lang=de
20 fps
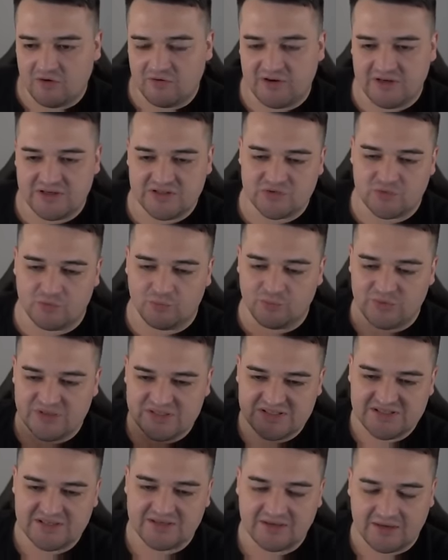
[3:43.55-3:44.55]
auch wenn das so ein
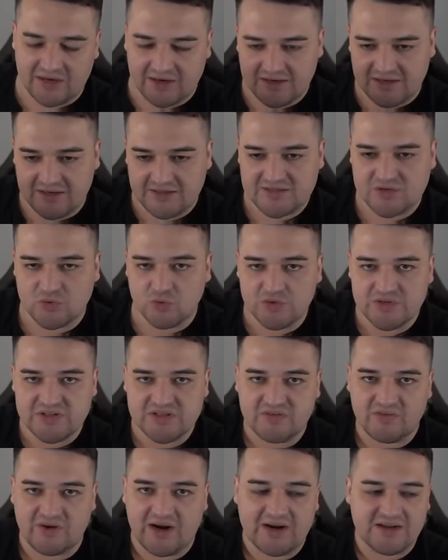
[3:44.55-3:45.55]
bisschen äh, als
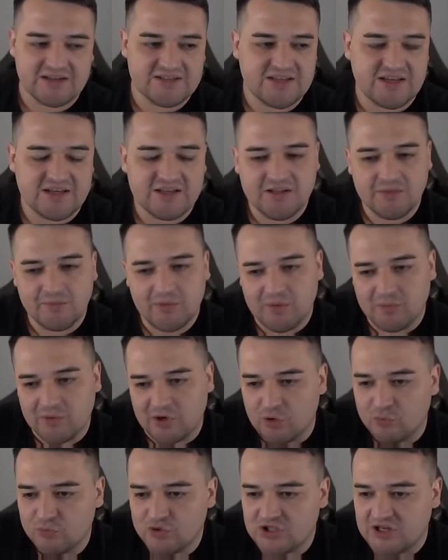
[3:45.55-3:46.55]
großes Fragezeichen immer im
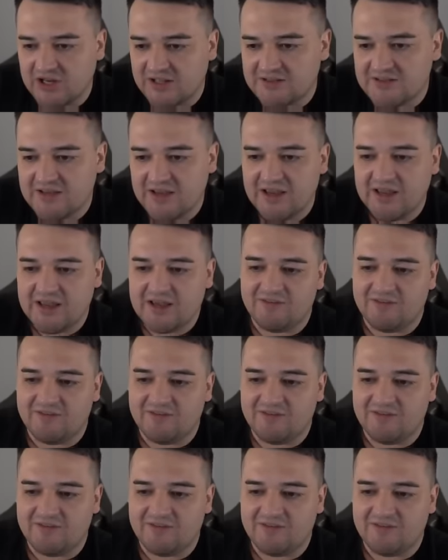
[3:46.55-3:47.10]
Raum stand,